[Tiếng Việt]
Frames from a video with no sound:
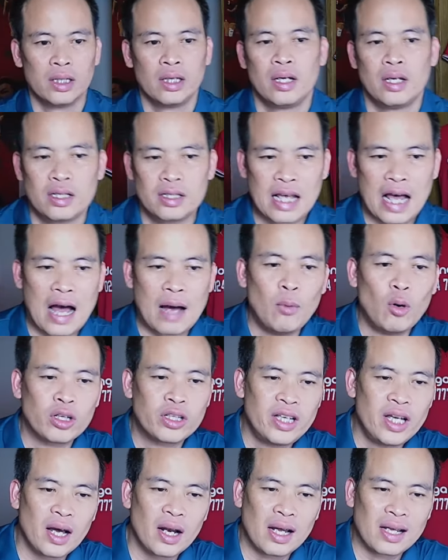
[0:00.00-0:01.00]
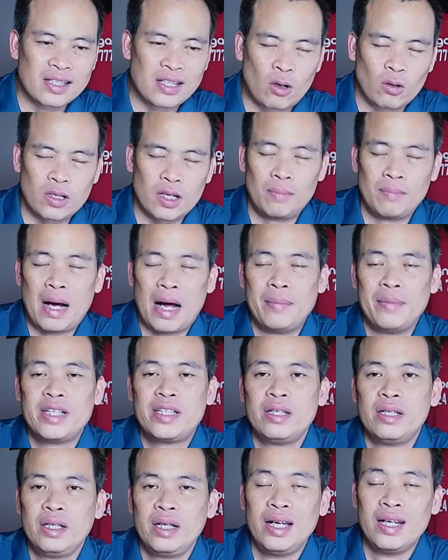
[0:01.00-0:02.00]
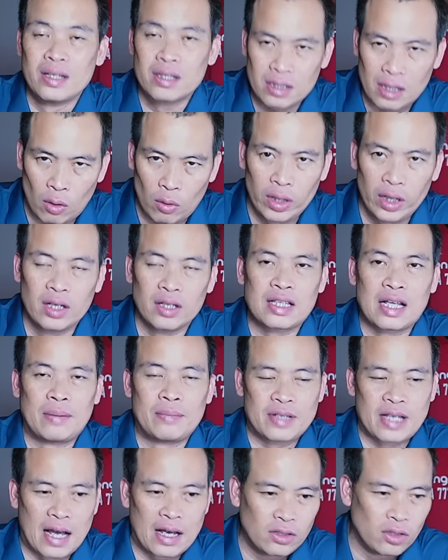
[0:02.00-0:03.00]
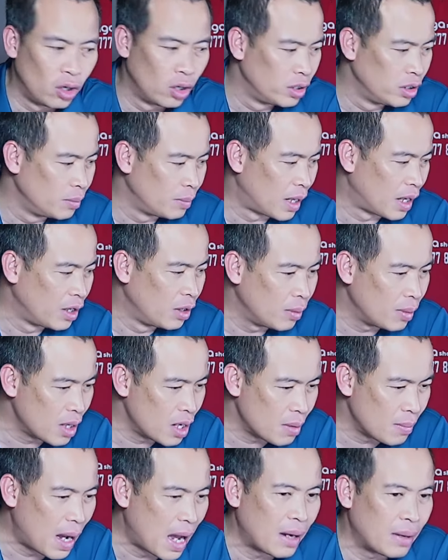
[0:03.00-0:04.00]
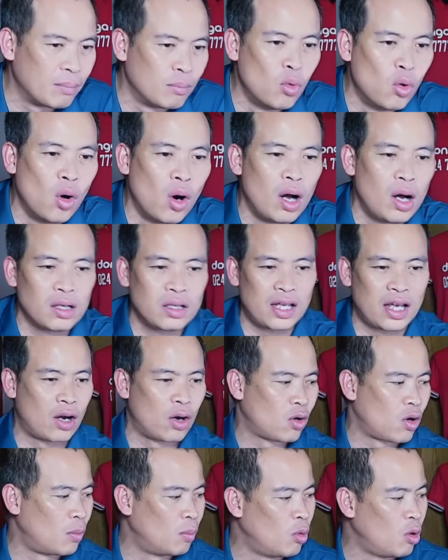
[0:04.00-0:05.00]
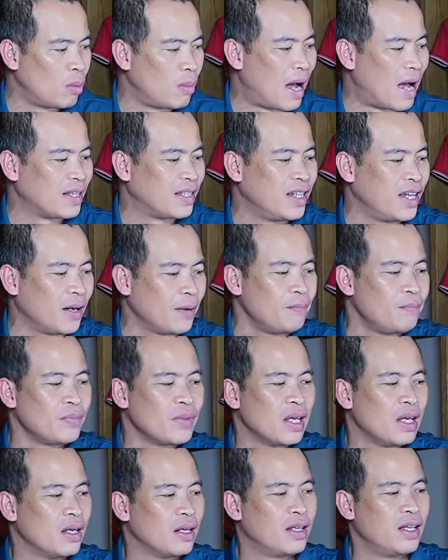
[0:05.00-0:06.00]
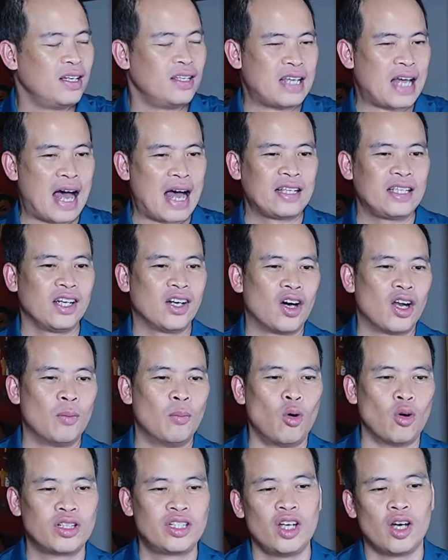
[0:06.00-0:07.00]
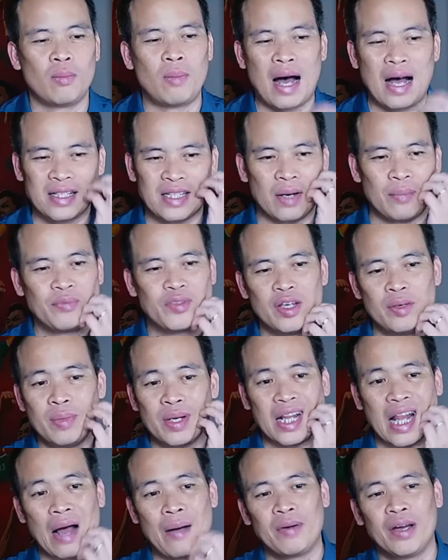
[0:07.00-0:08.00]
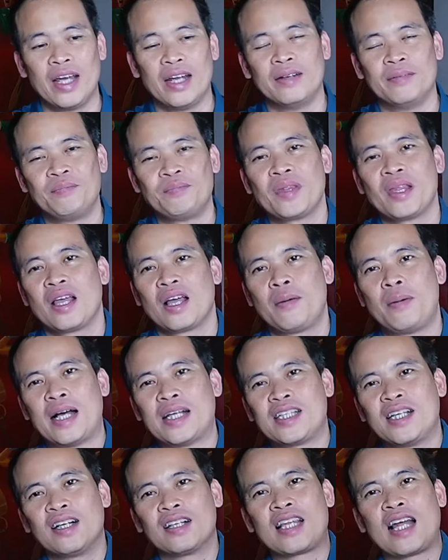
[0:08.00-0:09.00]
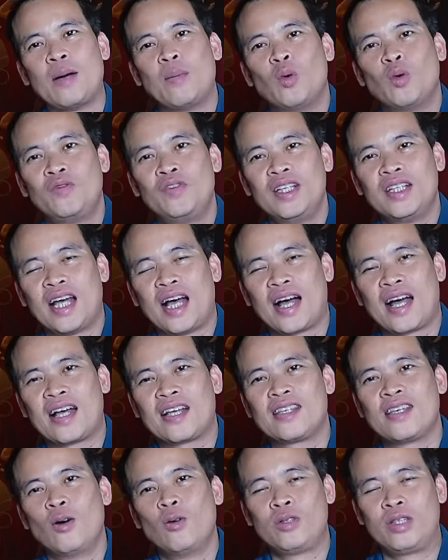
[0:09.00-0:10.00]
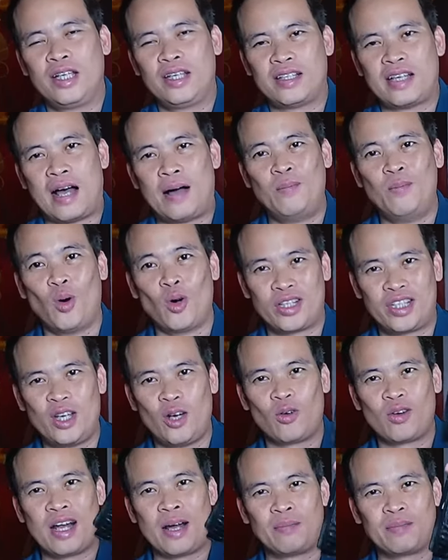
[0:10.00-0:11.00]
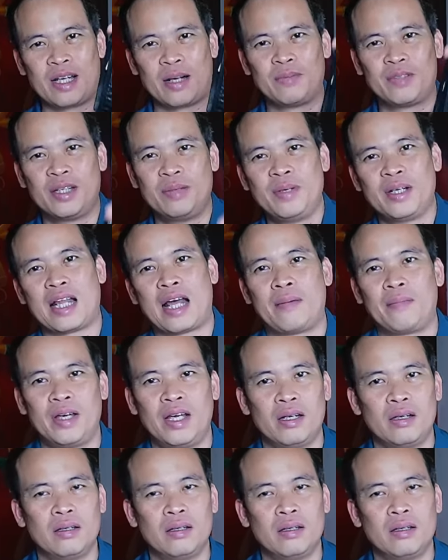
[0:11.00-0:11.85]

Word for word: Giá một chiếc là 639.000 sau khi được giảm giá rồi, nhưng mà nếu các bạn mua theo combo 3 chiếc thì giá chỉ còn là 1 triệu 398 000 Các bạn sẽ được tặng một visa cá sấu trị giá 1 triệu 598 000